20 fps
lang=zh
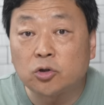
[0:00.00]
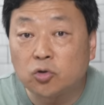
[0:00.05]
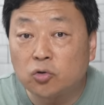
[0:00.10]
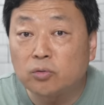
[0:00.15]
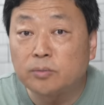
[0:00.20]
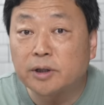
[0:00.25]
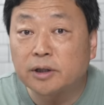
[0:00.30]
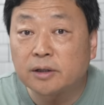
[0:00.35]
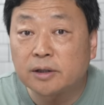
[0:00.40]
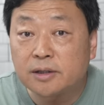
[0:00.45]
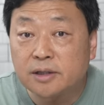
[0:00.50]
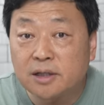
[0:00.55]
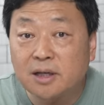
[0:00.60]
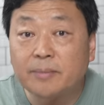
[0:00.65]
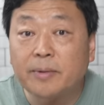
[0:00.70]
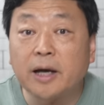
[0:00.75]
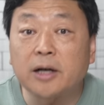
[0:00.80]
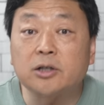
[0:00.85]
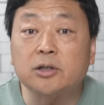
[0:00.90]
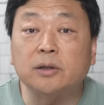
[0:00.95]
著名的街
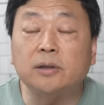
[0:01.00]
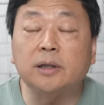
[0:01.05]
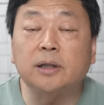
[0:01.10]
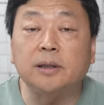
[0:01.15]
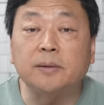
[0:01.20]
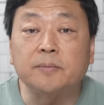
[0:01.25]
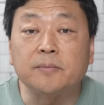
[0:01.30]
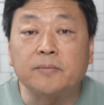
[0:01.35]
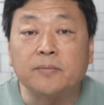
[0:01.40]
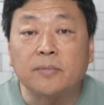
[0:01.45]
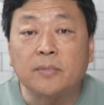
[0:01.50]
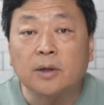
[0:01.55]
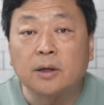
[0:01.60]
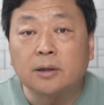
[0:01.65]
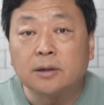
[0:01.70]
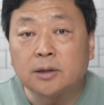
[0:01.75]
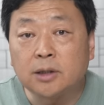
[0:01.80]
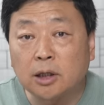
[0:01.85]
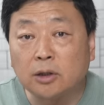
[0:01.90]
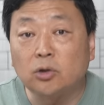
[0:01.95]
拍圣地。
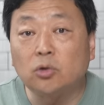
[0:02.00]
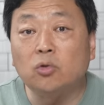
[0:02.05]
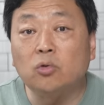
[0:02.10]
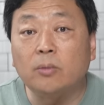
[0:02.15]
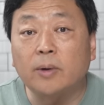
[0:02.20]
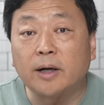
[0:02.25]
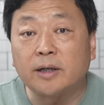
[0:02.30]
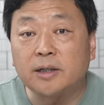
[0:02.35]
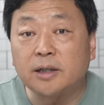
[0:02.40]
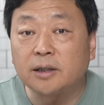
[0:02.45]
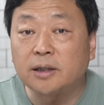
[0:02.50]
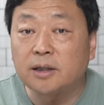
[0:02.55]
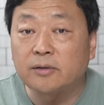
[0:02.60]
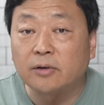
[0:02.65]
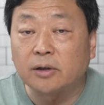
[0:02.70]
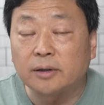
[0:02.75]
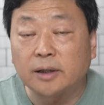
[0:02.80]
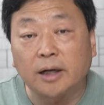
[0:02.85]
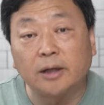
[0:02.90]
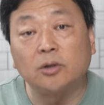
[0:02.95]
成都嘛，这个地
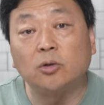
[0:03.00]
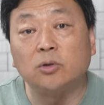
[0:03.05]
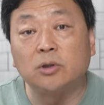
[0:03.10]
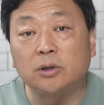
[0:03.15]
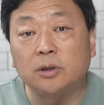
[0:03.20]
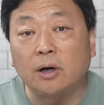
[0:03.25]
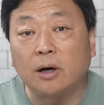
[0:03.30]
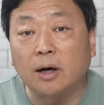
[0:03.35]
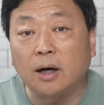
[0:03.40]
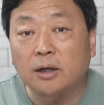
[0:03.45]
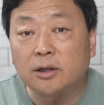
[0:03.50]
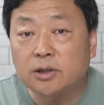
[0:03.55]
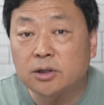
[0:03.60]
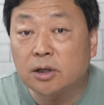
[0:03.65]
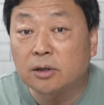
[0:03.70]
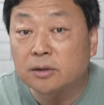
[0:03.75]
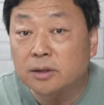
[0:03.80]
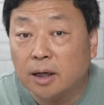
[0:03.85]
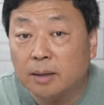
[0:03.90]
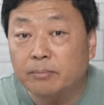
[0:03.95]
方大家都知道啊，
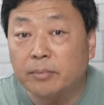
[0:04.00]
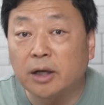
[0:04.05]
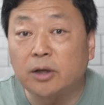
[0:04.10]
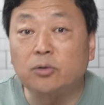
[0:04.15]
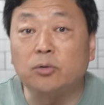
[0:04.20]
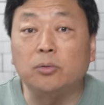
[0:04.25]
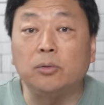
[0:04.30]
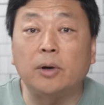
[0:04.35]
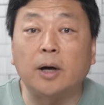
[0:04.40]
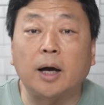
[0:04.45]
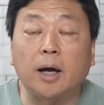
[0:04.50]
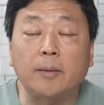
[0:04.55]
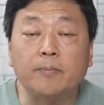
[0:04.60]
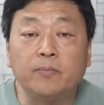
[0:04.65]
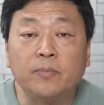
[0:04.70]
盛产美女啊。